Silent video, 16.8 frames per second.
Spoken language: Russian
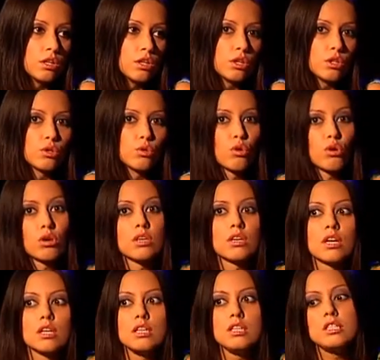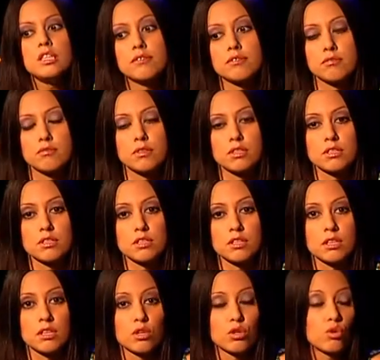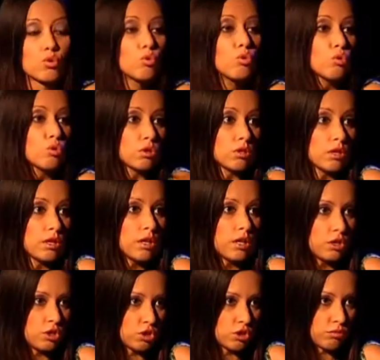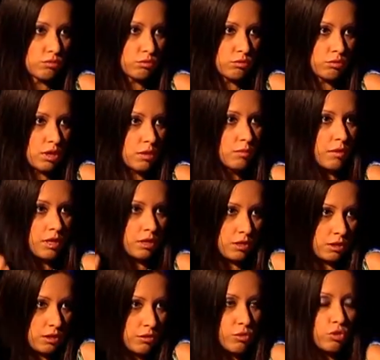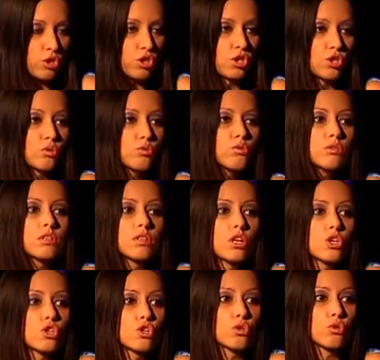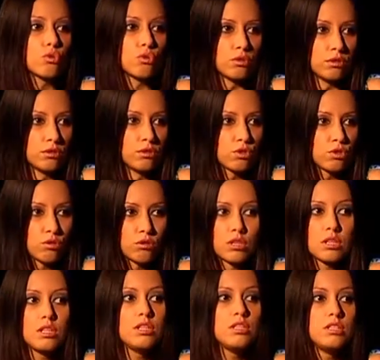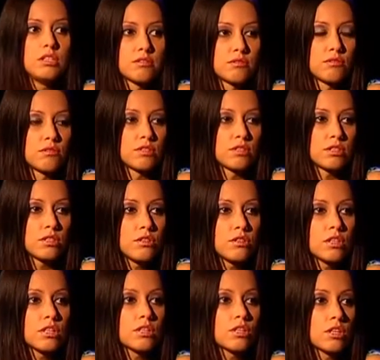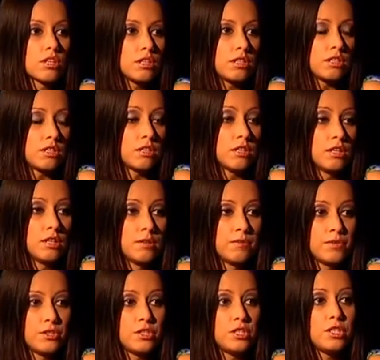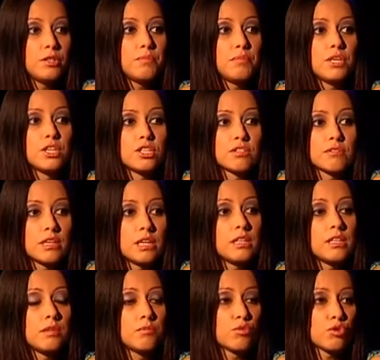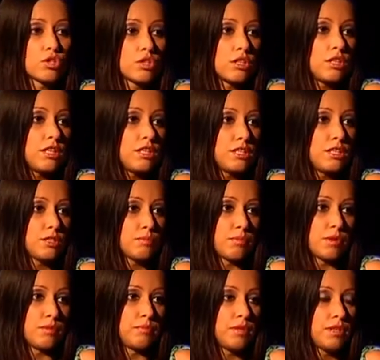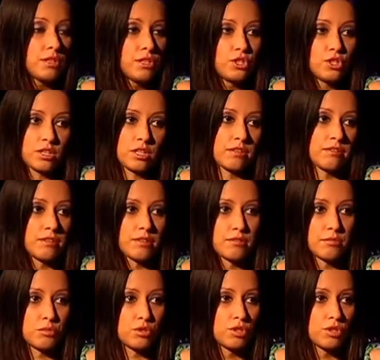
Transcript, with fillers: но она не девственница. Год они живут нормально. у нее угу. через год дошло, что угу. она не девственница. Сделала открытие. Так. Сидит, переживает, не может есть и спать. Бедный человек вообще.